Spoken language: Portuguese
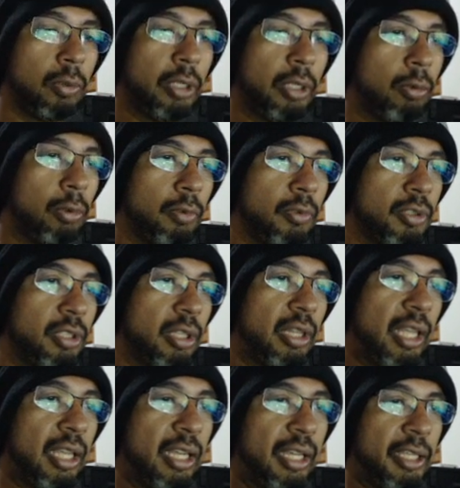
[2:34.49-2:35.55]
né, quando você
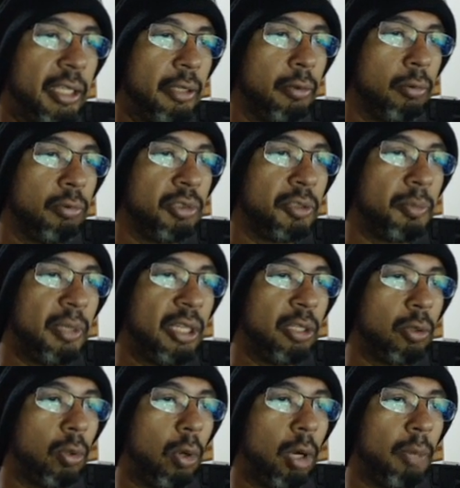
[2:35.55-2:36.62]
tem aí um
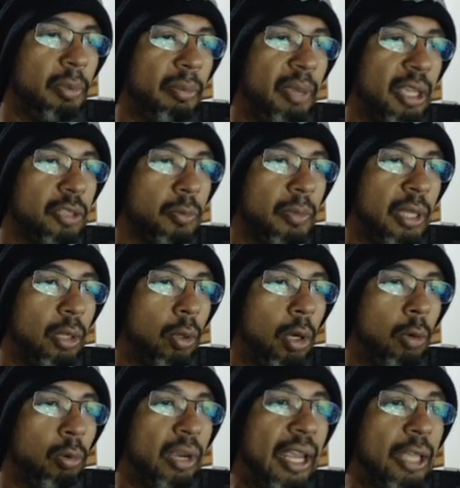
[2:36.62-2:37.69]
spinning top mesmo
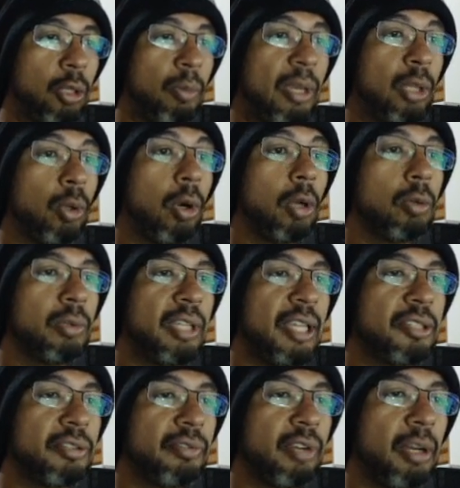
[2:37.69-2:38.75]
menor, um candle menor do que
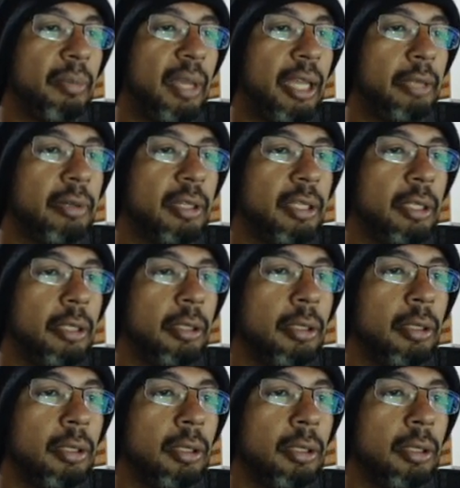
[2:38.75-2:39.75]
esse vermelho aqui,